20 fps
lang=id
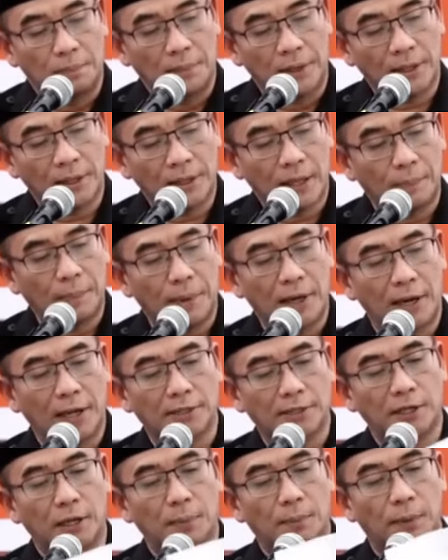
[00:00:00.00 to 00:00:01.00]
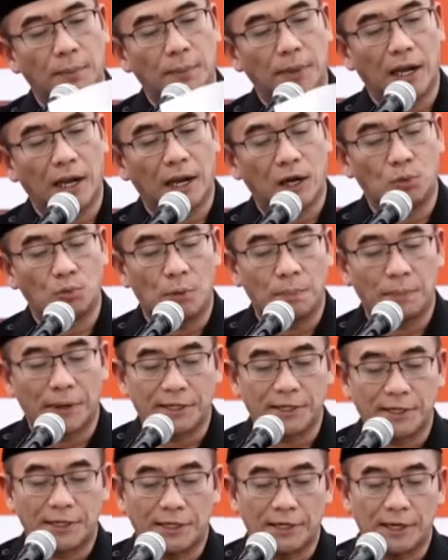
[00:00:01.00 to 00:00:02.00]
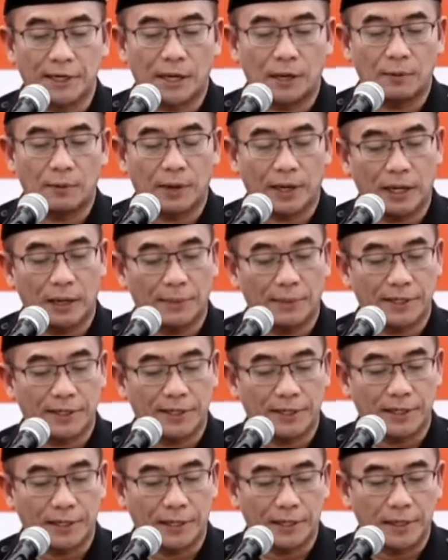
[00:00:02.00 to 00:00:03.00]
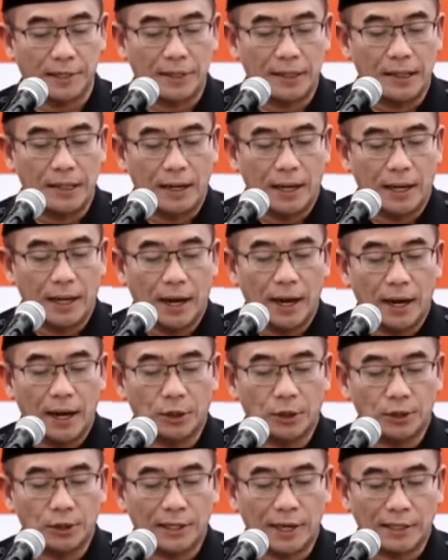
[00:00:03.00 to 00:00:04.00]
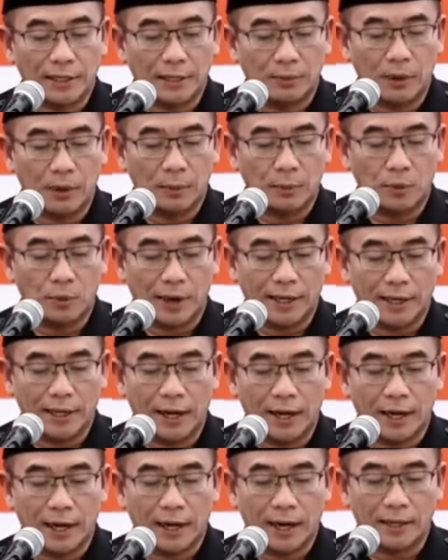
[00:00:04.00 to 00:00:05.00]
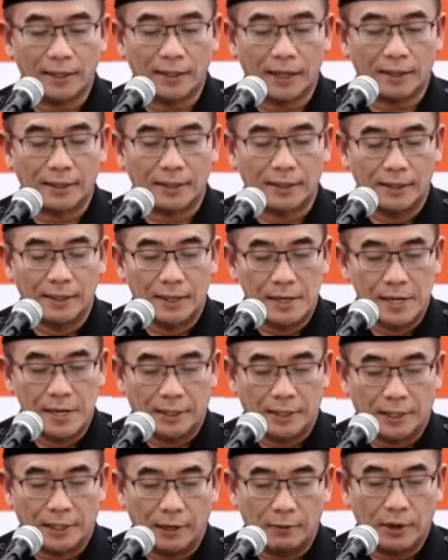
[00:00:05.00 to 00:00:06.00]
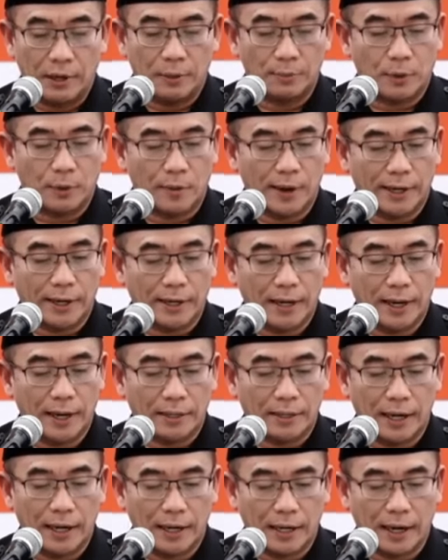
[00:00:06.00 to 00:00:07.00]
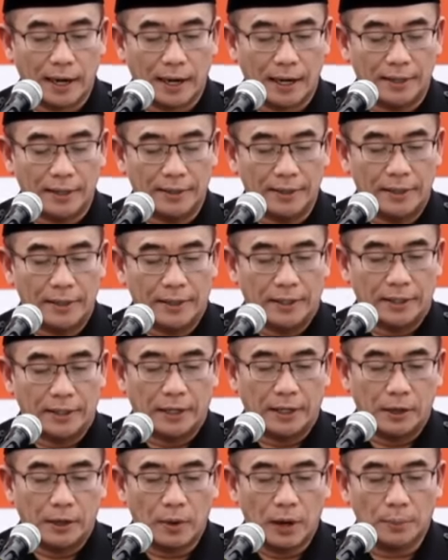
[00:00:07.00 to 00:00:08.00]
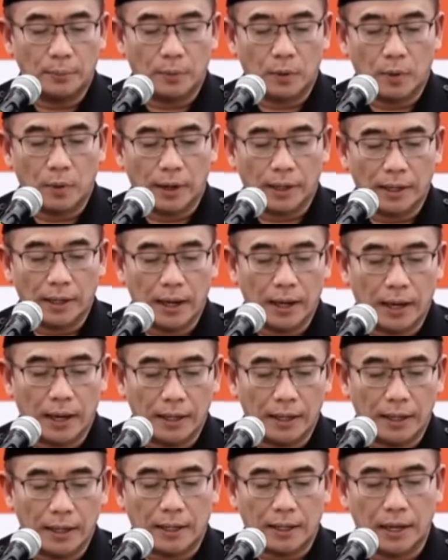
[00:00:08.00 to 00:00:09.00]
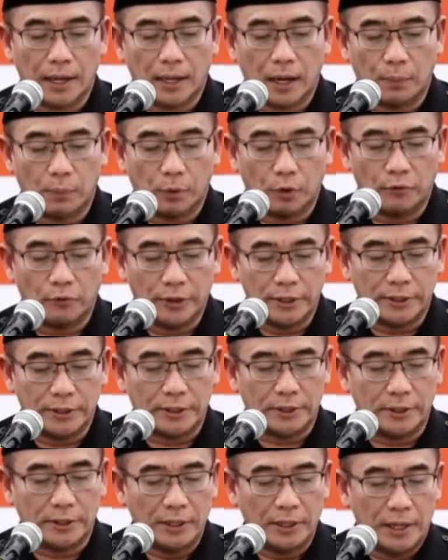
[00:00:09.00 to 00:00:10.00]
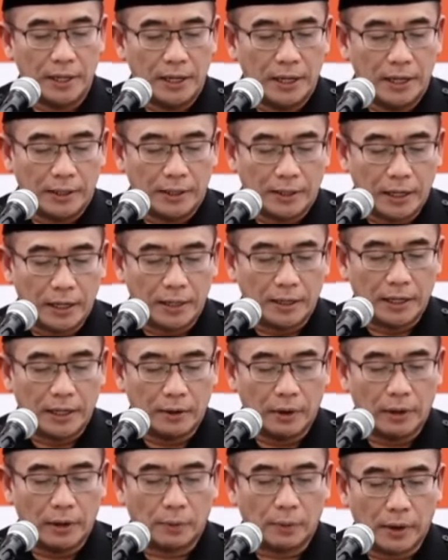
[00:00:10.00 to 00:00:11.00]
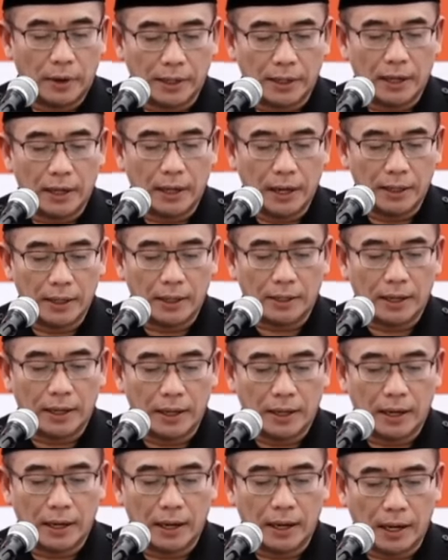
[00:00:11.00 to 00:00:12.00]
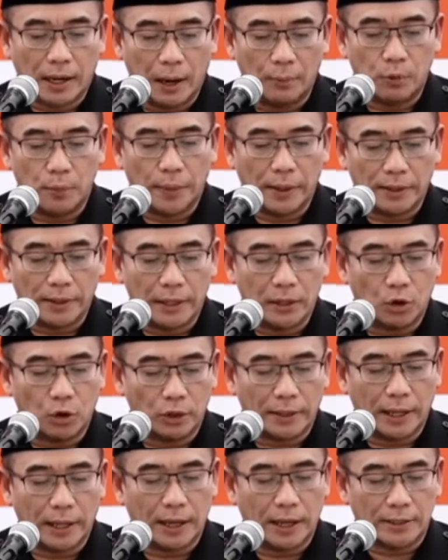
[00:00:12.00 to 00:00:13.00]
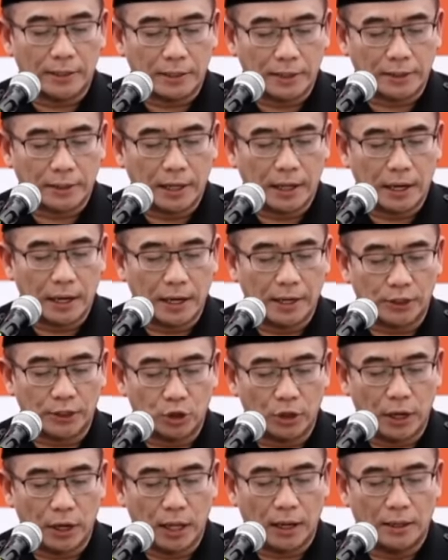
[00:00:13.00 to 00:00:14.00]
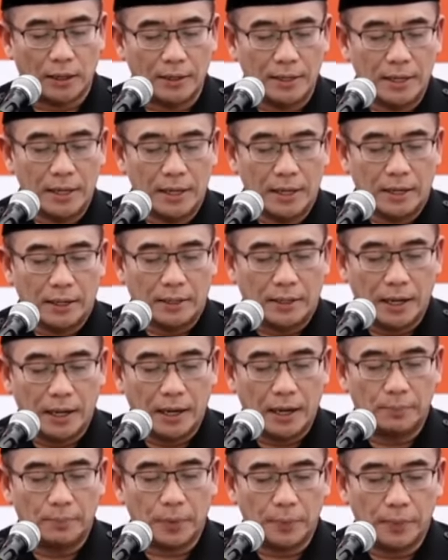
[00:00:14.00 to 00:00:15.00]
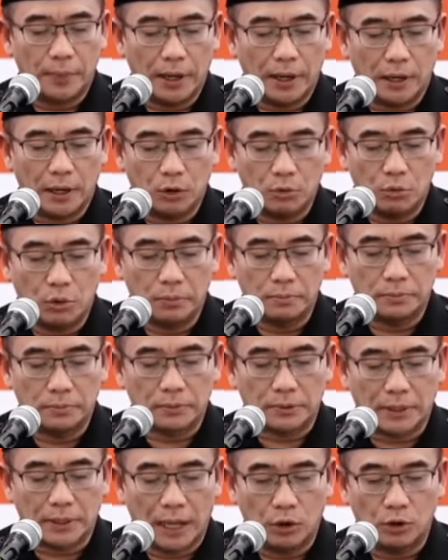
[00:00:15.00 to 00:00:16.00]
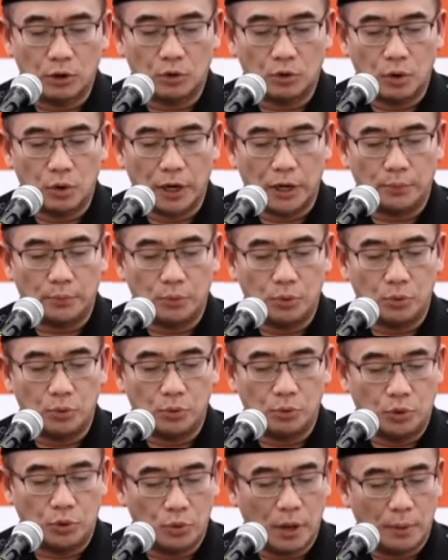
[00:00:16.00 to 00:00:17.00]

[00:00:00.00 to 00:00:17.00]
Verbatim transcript: penetapan hasil pemilihan umum presiden dan wakil presiden, anggota Dewan Perwakilan Rakyat, Dewan Perwakilan Daerah, Dewan Perwakilan Rakyat Daerah Provinsi, dan Dewan Perwakilan Rakyat Daerah Kabupaten Kota secara nasional dalam pemilihan umum tahun 2024.